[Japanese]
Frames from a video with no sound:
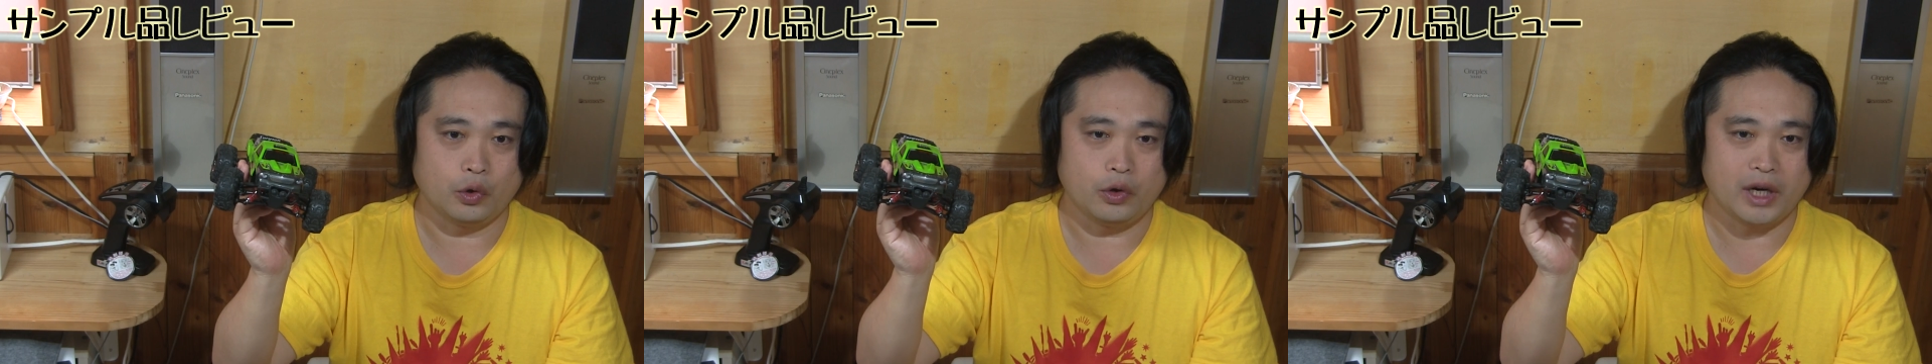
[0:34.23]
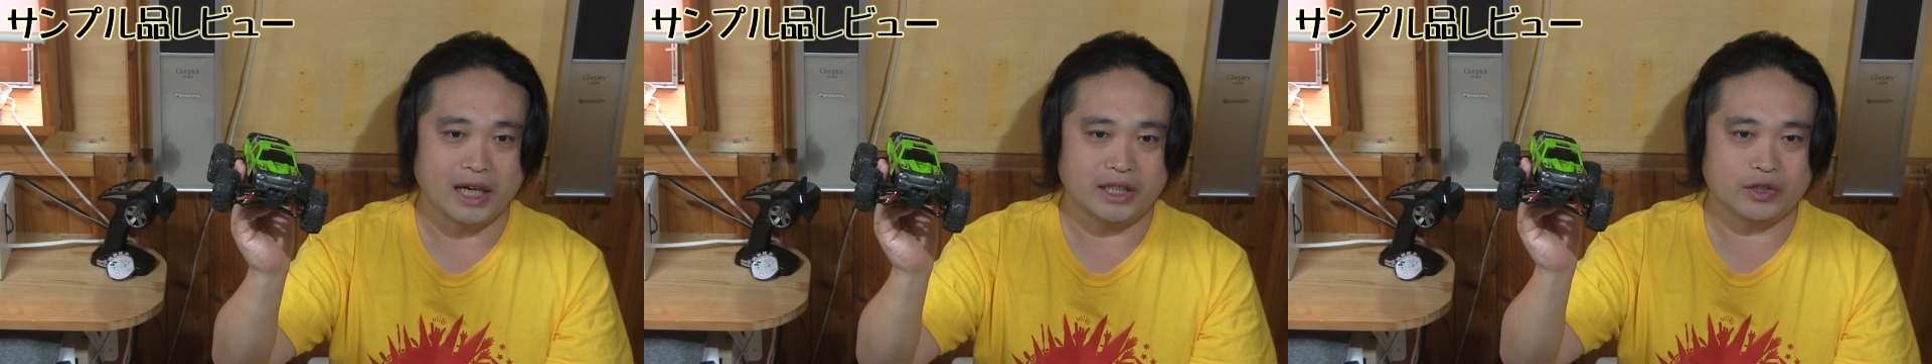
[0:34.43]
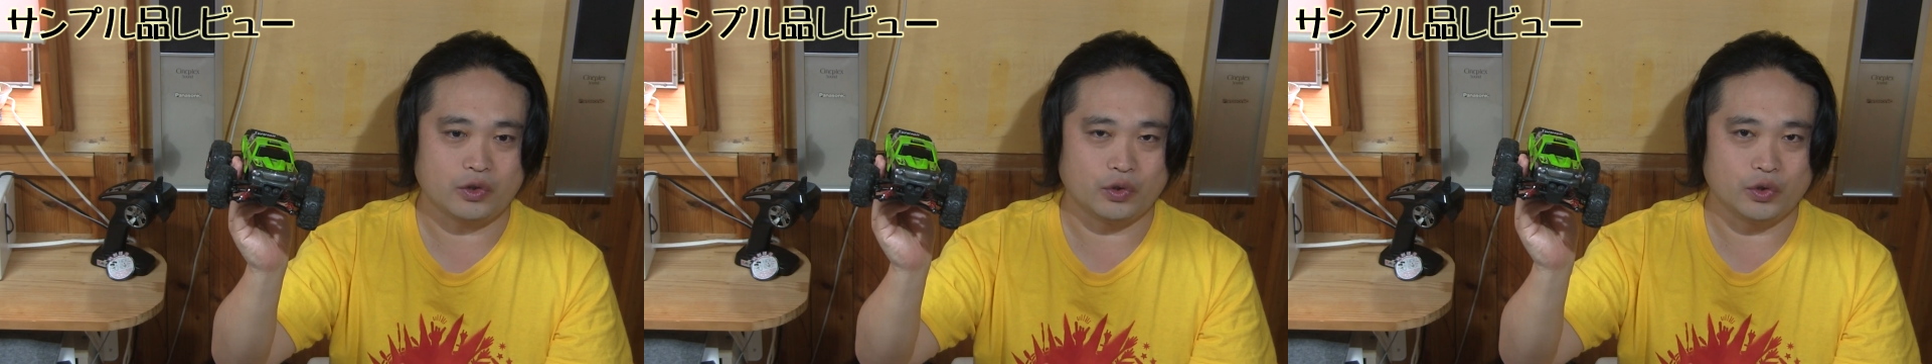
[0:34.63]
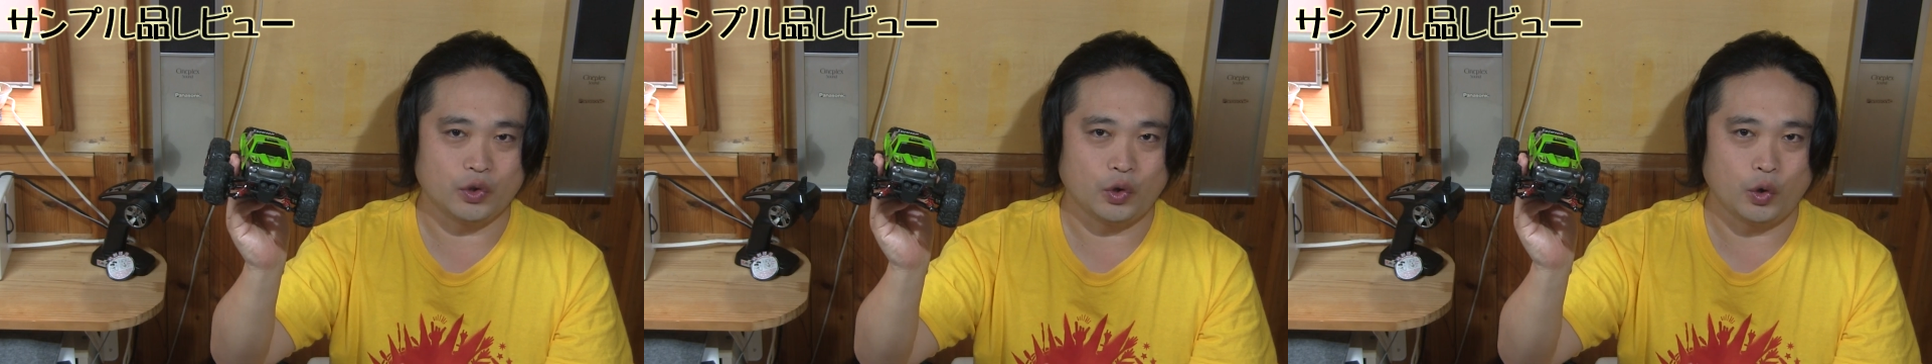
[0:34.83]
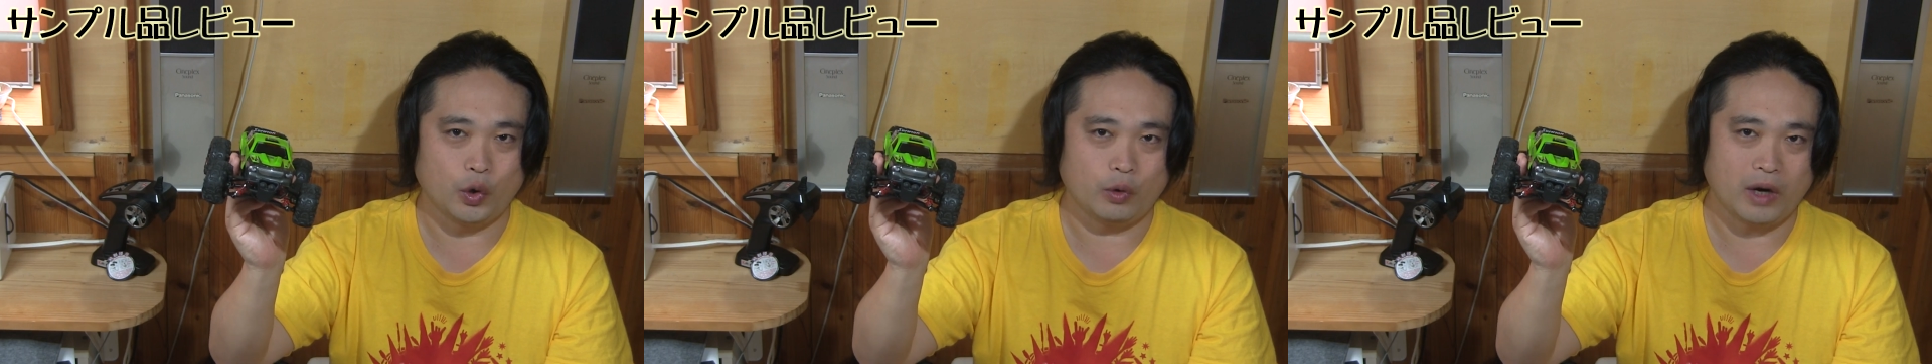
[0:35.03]
トイラジコン
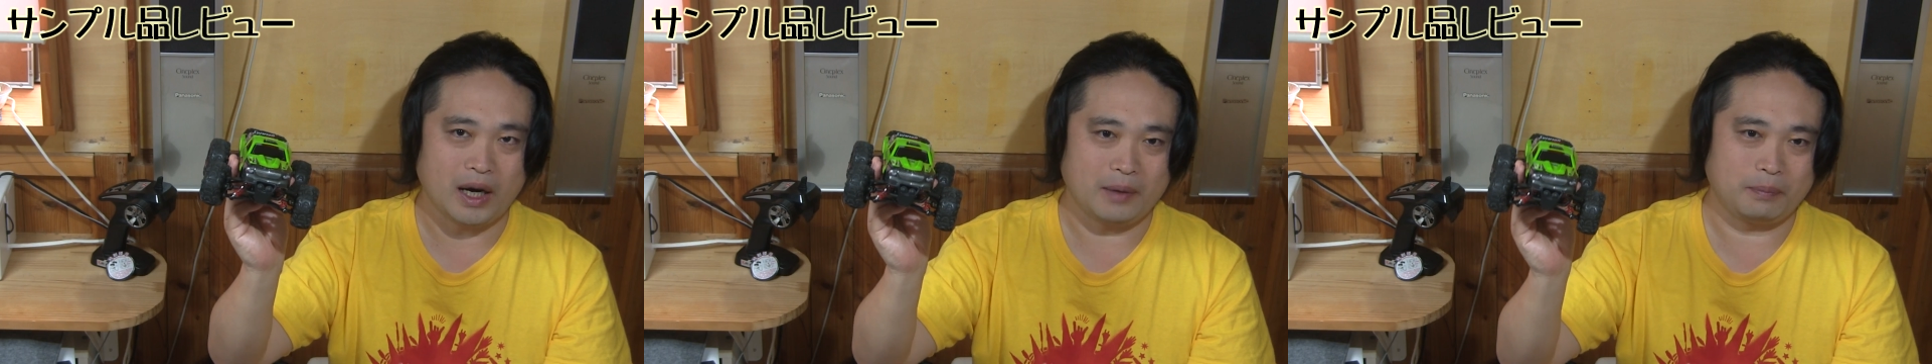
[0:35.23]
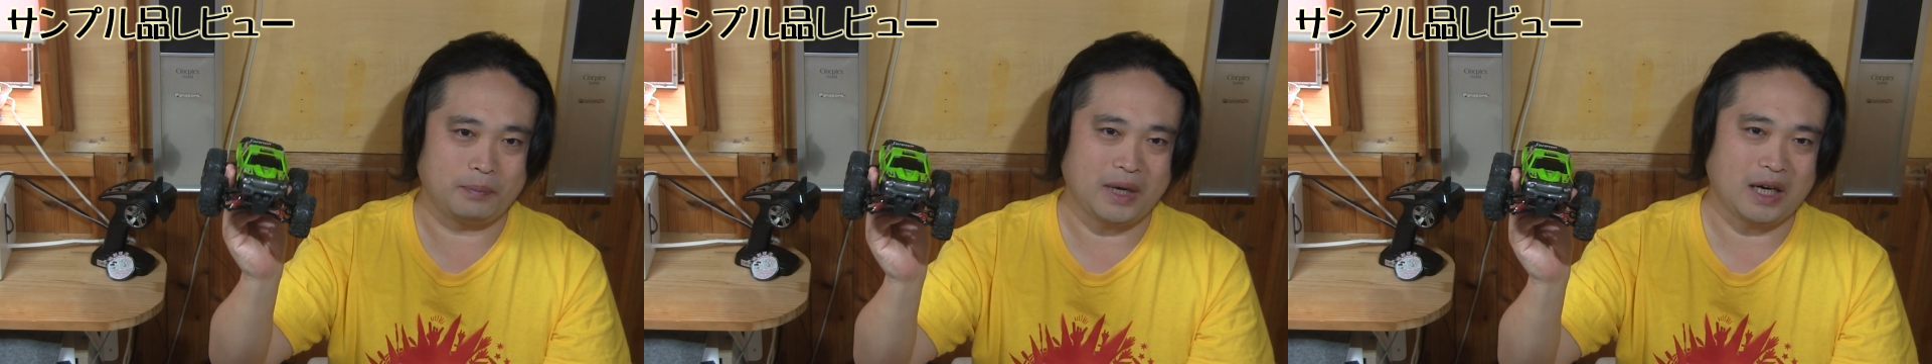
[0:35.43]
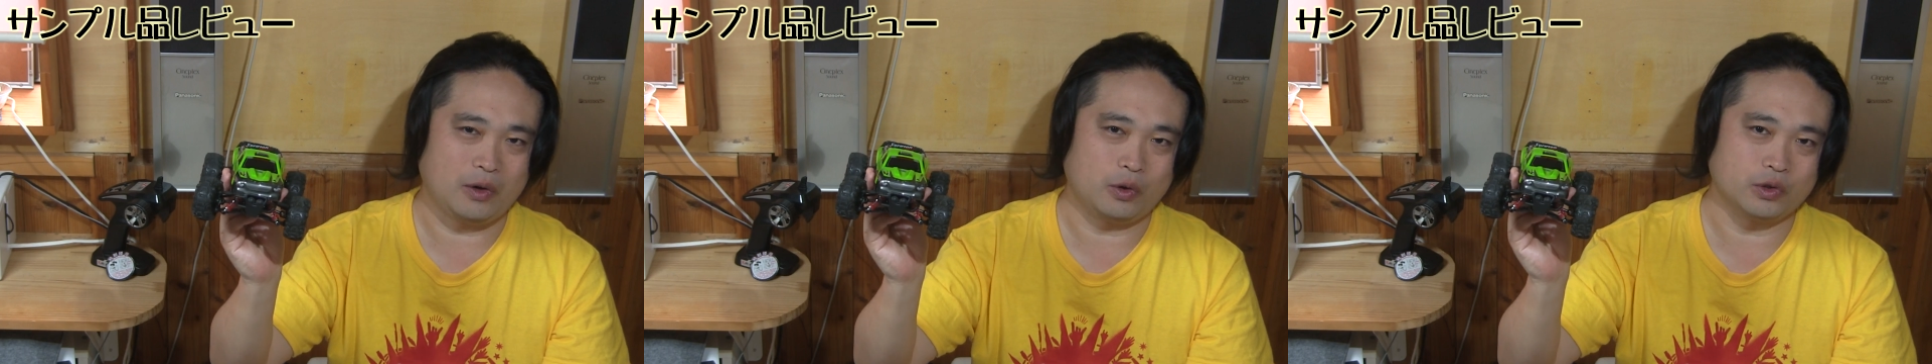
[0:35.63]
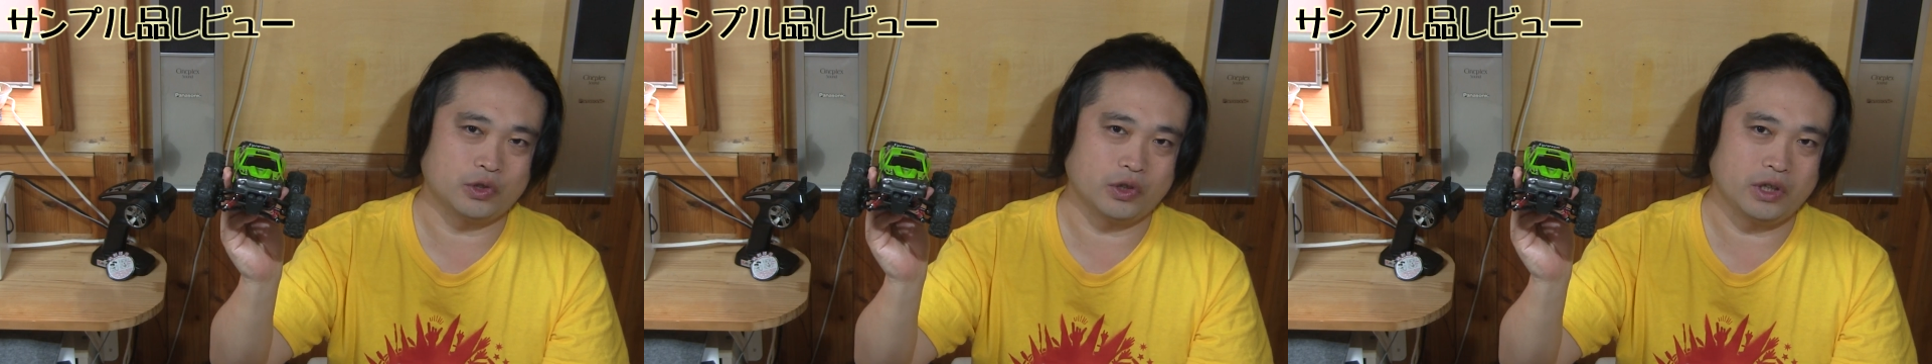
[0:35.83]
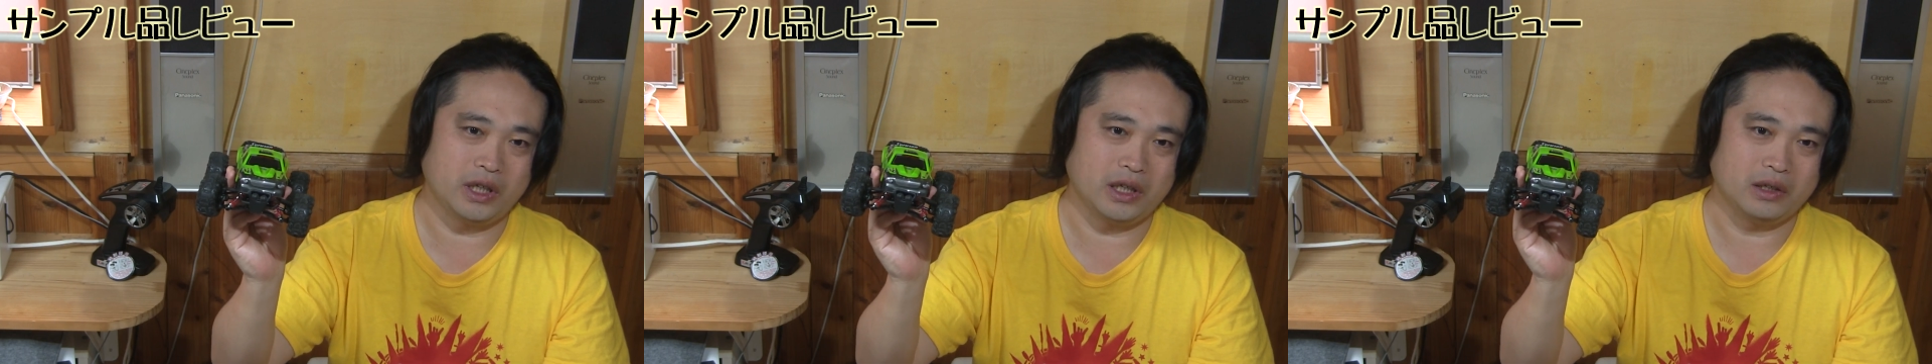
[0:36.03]
の方はまあ
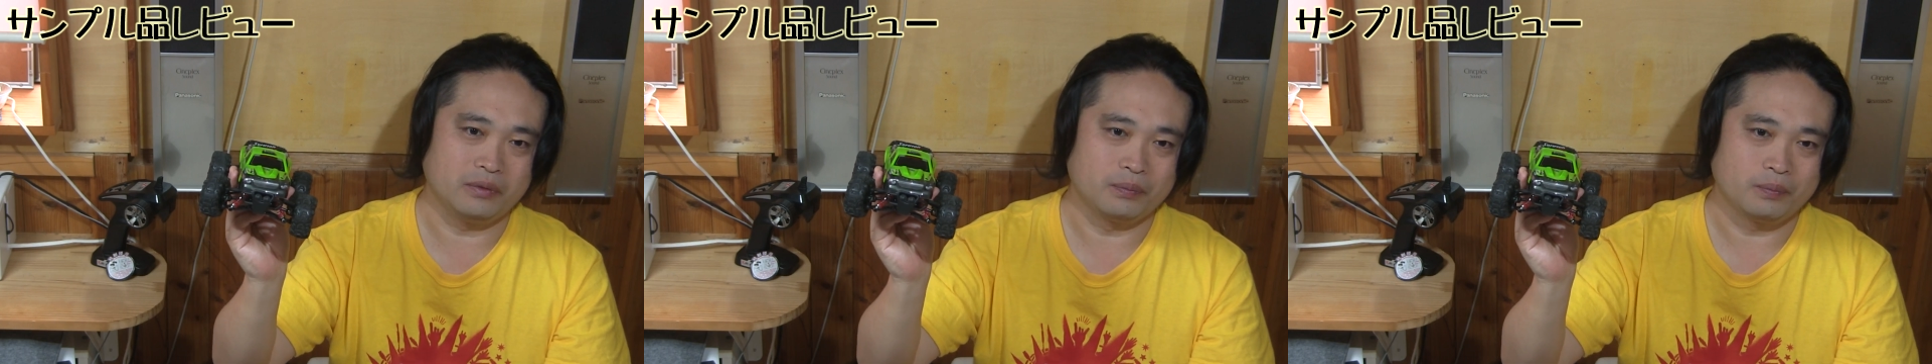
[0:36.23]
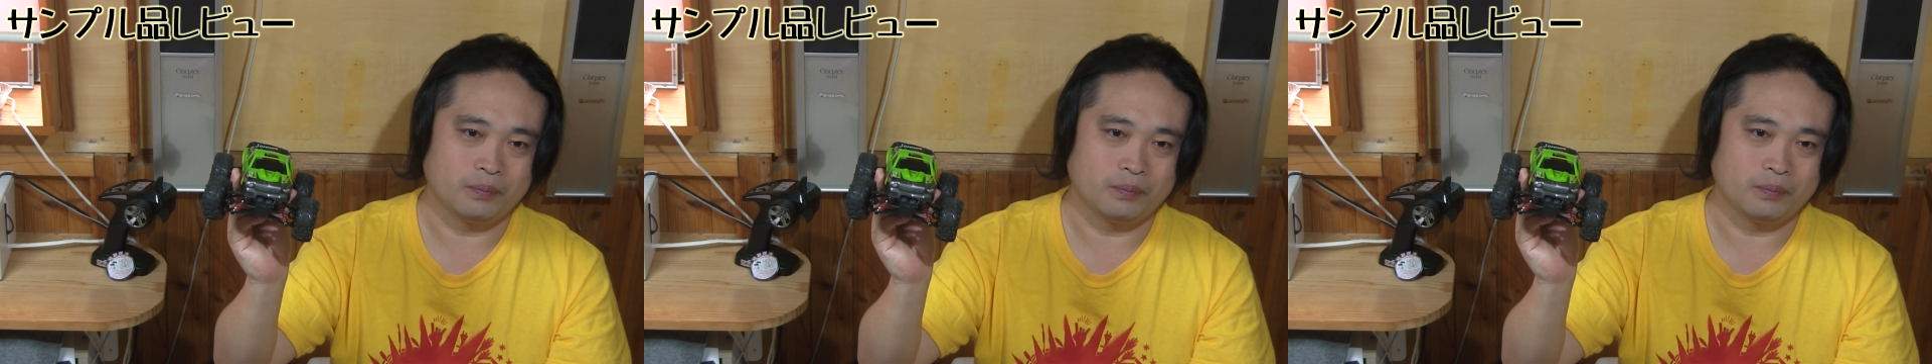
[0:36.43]
遅い。